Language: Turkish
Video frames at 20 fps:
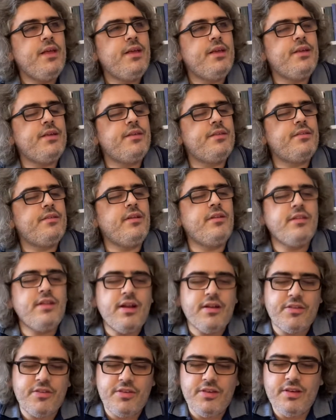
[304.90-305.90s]

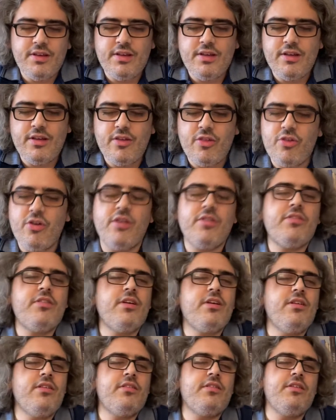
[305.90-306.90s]
Dediler ki Charles
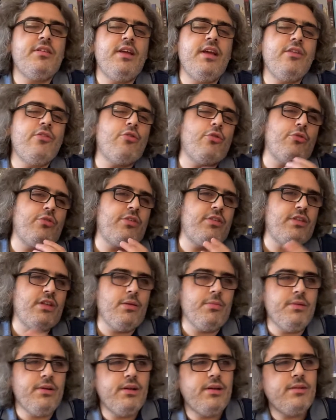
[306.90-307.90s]
Dickens'ın en kötü
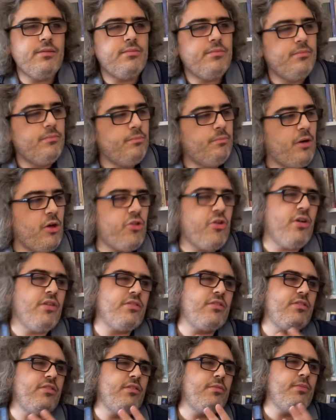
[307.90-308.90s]
kitabı,
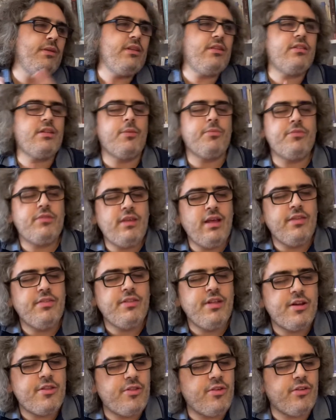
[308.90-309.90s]
başarısız bir kitap
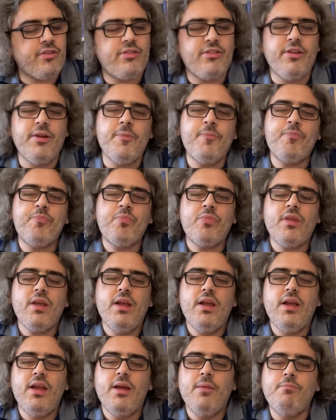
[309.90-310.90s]
diyenler çıktı.
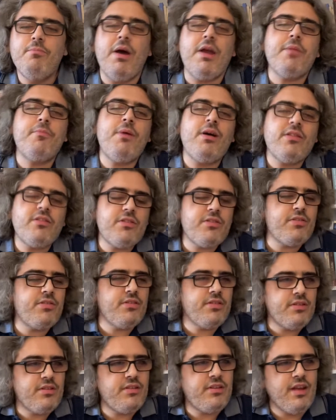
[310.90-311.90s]
Berbat
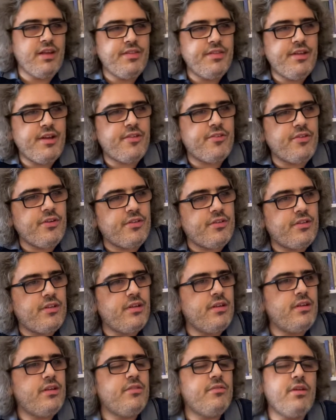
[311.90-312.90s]
e, diyenler
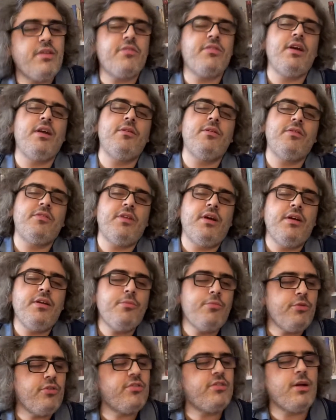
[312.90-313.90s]
çıktı vesaire vesaire.
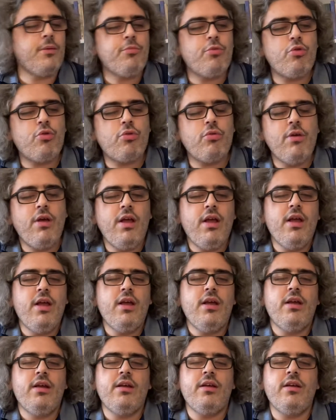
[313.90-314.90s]
Bu kitap
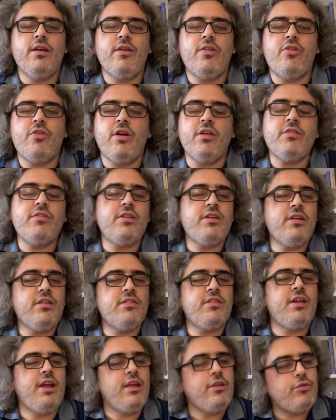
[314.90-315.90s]
e, Charles
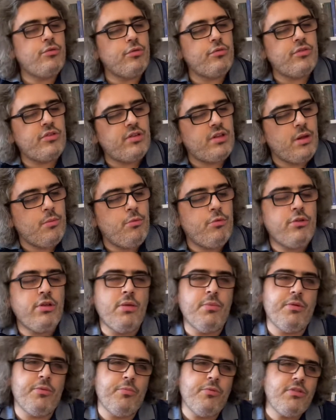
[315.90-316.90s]
Dickens'ın en kötü kitabı olduğu
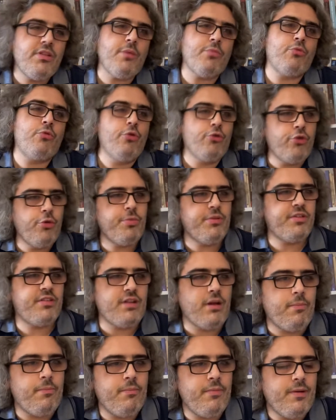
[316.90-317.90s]
gibi bu kitap kötü bir
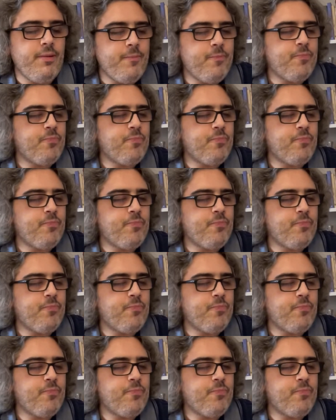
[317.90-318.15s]
kitap mı?